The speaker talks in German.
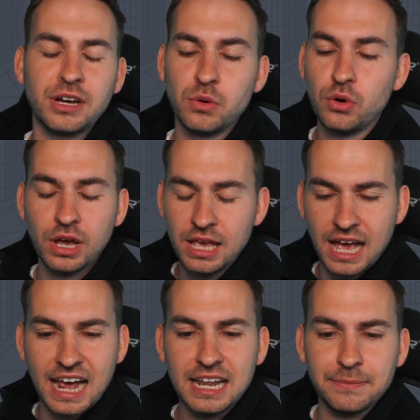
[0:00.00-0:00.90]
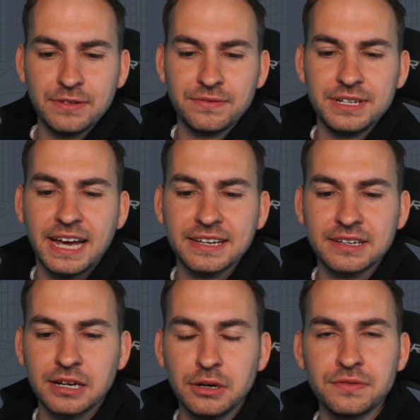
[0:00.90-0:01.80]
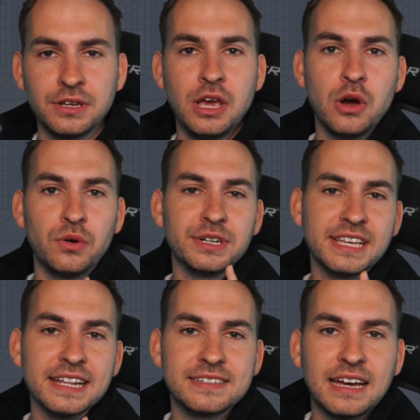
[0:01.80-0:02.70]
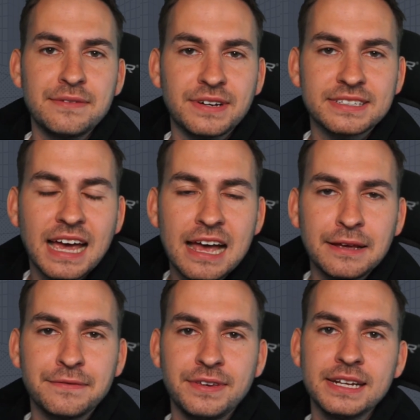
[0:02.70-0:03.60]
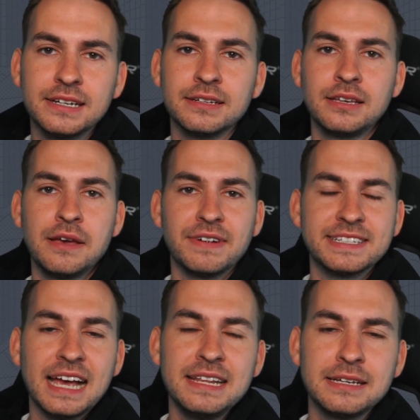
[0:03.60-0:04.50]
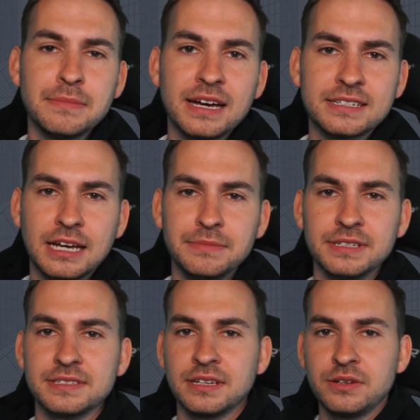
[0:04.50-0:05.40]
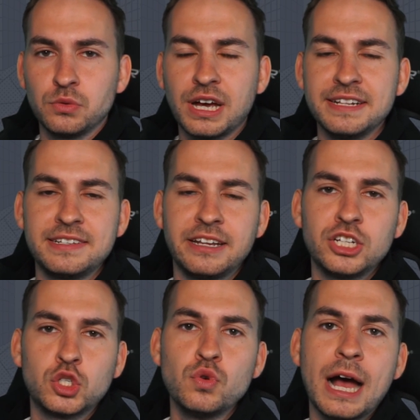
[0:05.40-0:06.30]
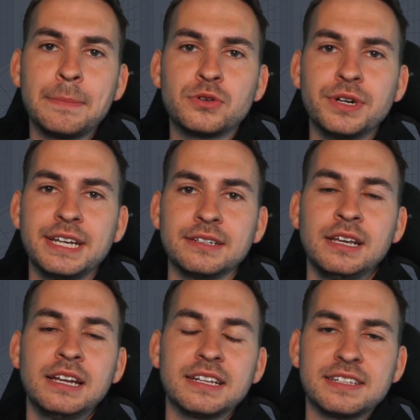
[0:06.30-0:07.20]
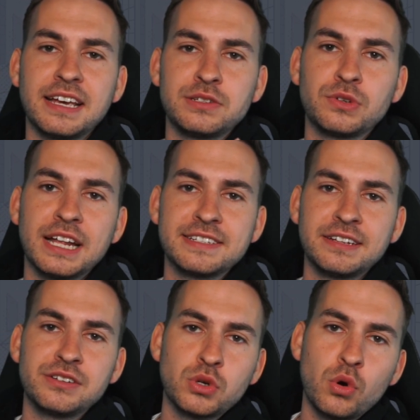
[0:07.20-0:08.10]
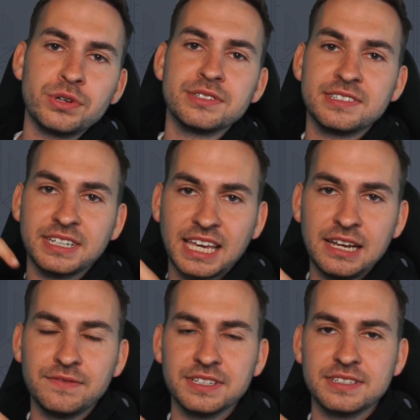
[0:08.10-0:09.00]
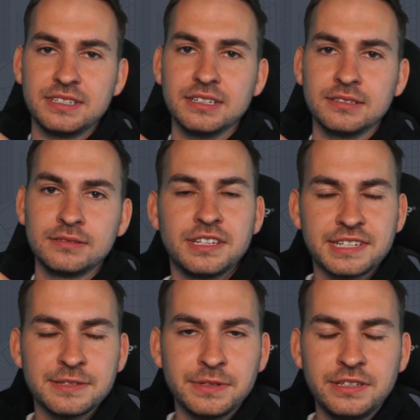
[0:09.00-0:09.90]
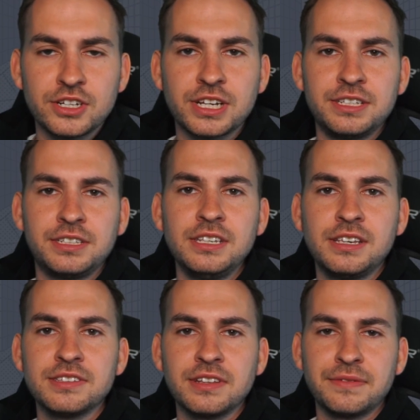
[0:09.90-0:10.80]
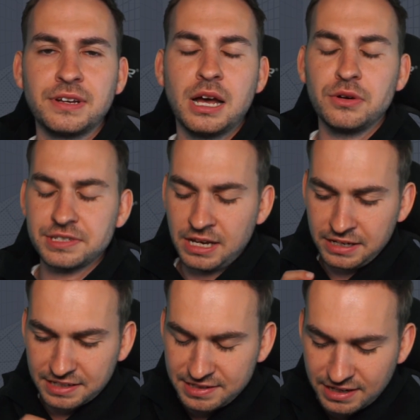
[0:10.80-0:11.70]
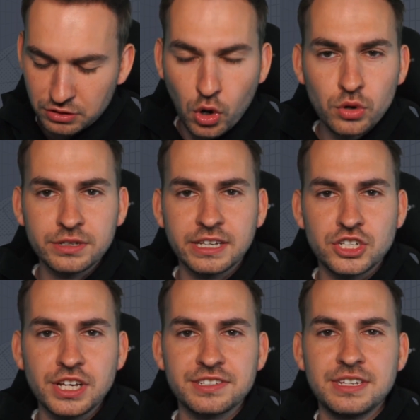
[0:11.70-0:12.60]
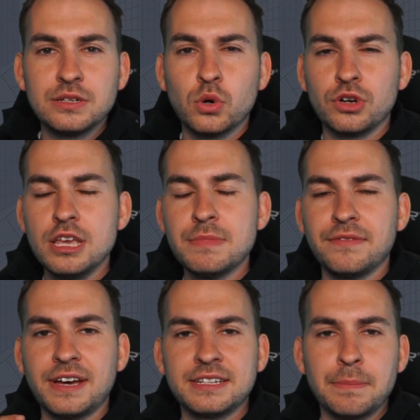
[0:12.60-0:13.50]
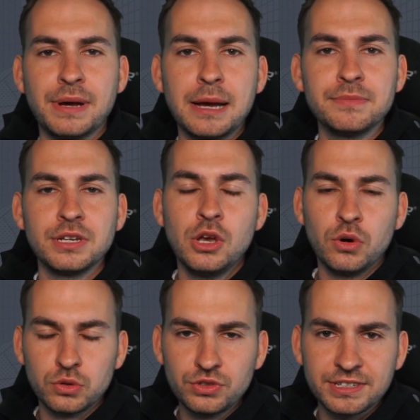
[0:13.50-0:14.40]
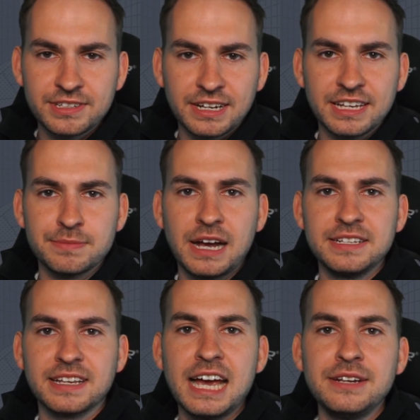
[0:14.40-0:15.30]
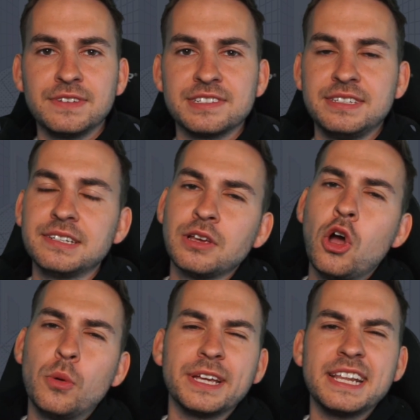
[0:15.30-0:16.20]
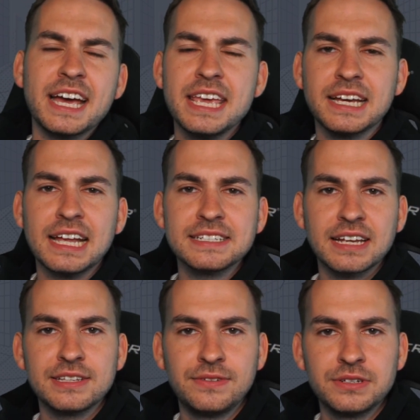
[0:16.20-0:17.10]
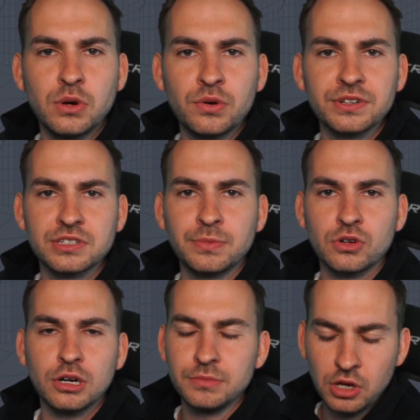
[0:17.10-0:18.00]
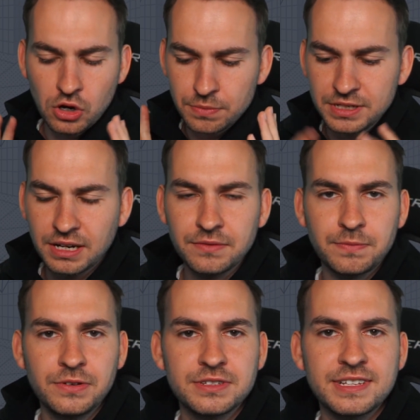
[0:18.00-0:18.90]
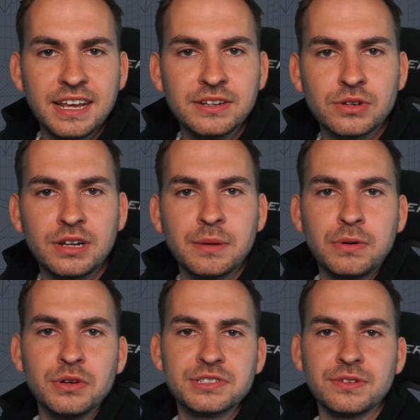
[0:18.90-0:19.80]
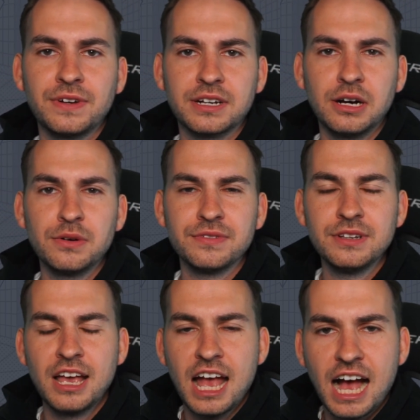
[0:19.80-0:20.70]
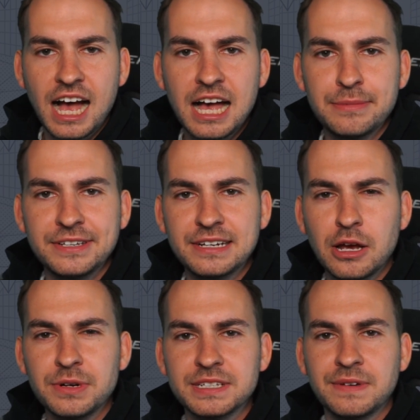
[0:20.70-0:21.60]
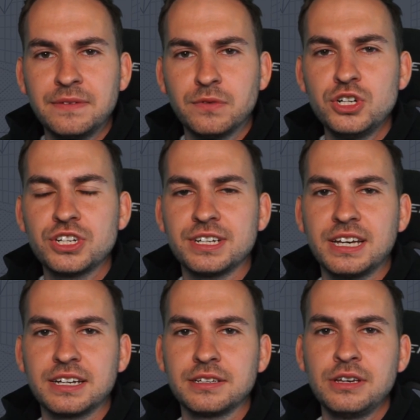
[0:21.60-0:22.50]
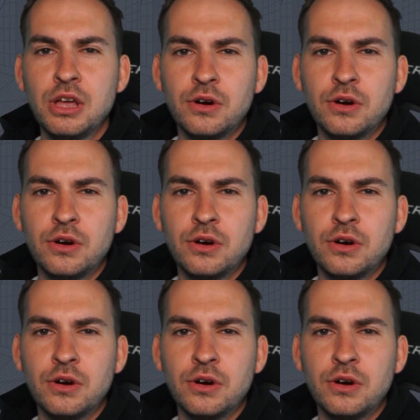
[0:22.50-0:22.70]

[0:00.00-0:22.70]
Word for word: Dollar hoch. Alle haben wir wild eingekauft. Und jetzt ein fataler Fehler. Was alle gemacht haben ist, du kannst ja deinen Schuh upgraden. Das heißt, du kannst deine Tokens reinvestieren. Das heißt, mit dieser Strategie gehst du davon aus, dass dieser Token, der GST-Token, immer weiter pumpt und du sozusagen erstmal alles reinvestierst, um dann nachher ganz, ganz viele Tokens zu bekommen, um die dann für 10 Dollar plus zu verkaufen. Aber ich glaube, das war ein Wunschgedanke.